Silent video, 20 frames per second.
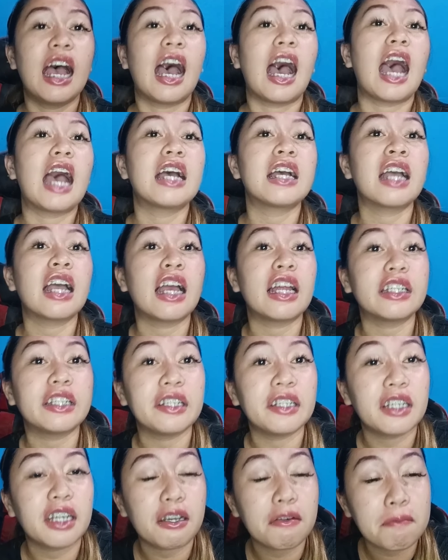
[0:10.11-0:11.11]
ang
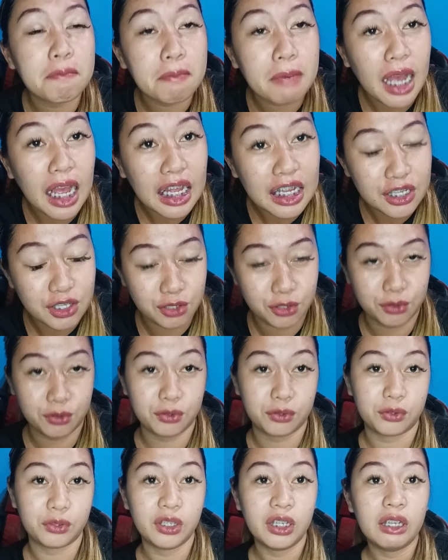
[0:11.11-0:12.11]
kanilang
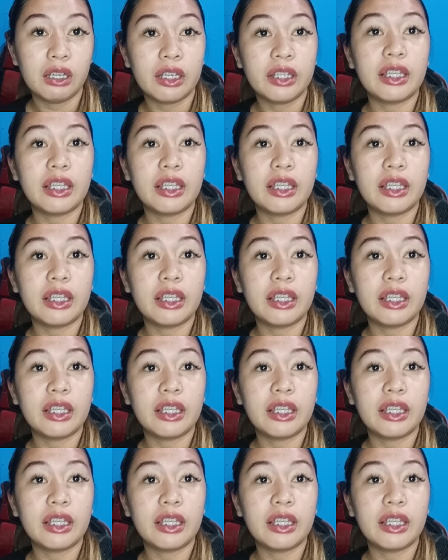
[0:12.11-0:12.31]
baso.